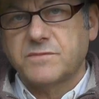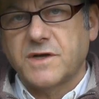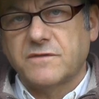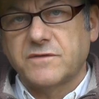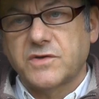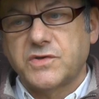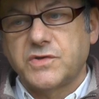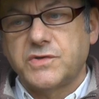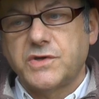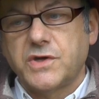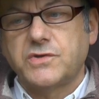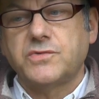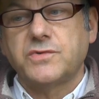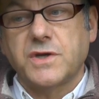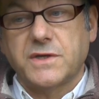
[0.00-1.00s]
sprawie,
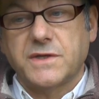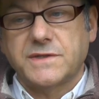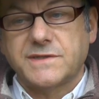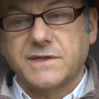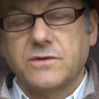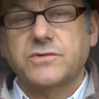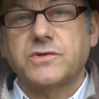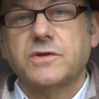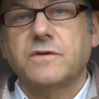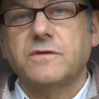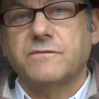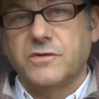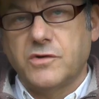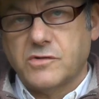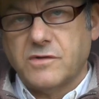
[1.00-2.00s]
że Julian Assange
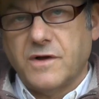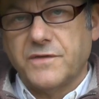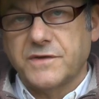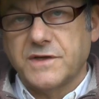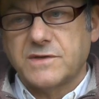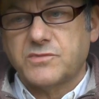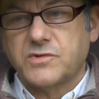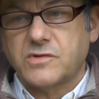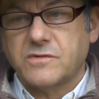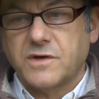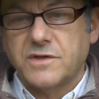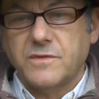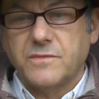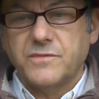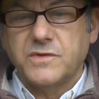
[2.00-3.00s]
e, dokładnie jest
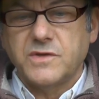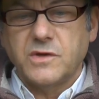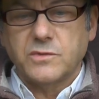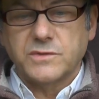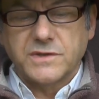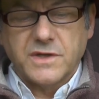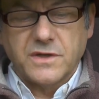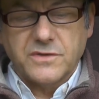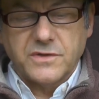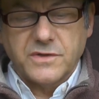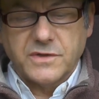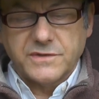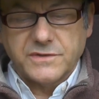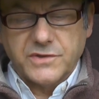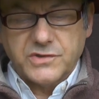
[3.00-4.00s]
przykładem
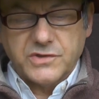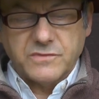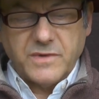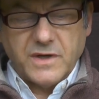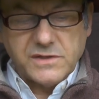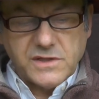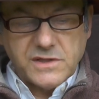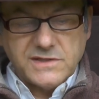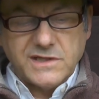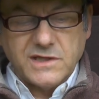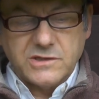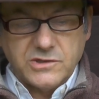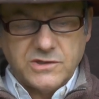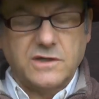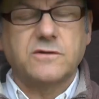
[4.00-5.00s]
nieuzasadnionego zatrzymania i
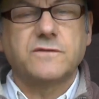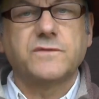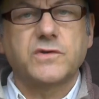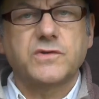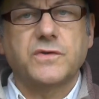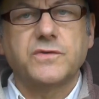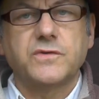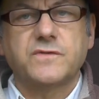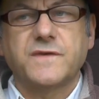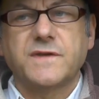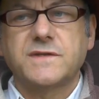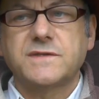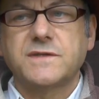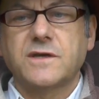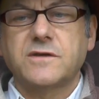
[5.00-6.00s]
za, zarówno rządy
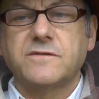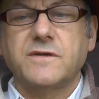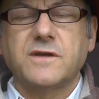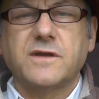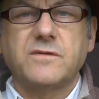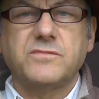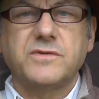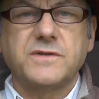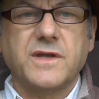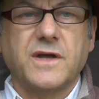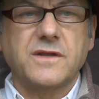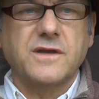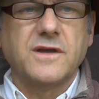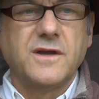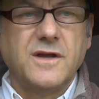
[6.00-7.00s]
Szwecji, jak i Wielkiej
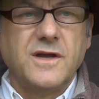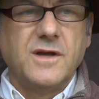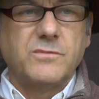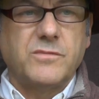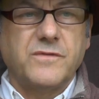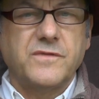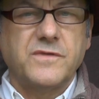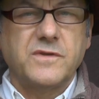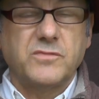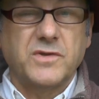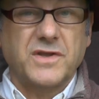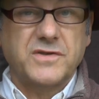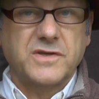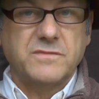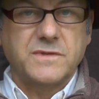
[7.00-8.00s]
Brytanii powinny mu
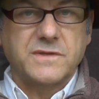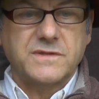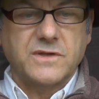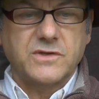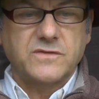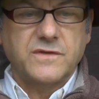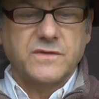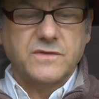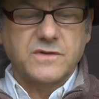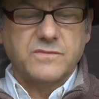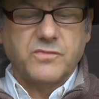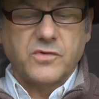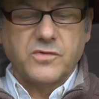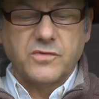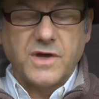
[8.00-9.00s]
natychmiast dać święty
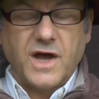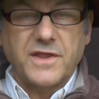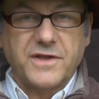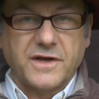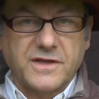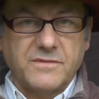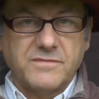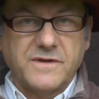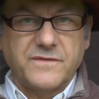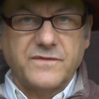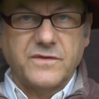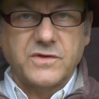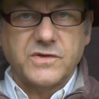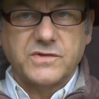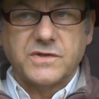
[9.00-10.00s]
spokój, a tak
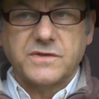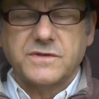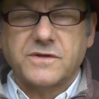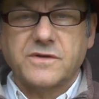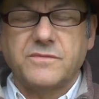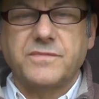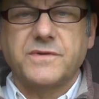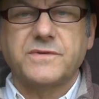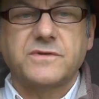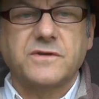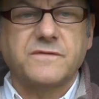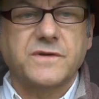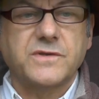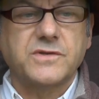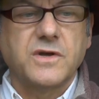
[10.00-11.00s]
naprawdę jeszcze
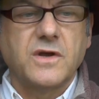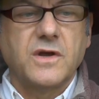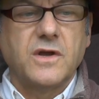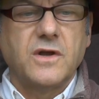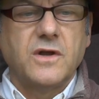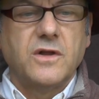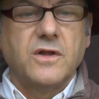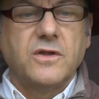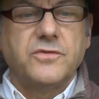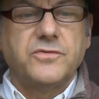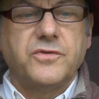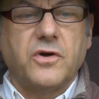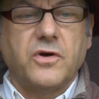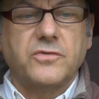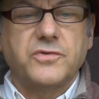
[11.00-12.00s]
zrekompensować
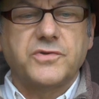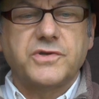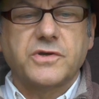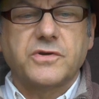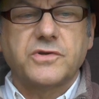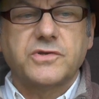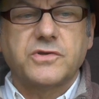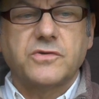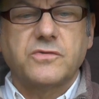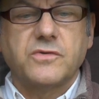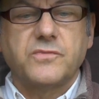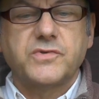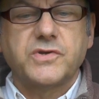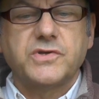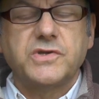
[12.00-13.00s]
to, do czego się
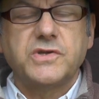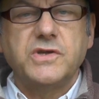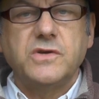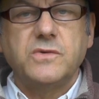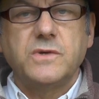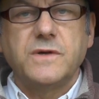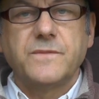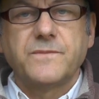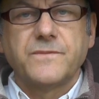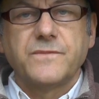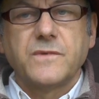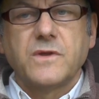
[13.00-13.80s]
przyczyniły.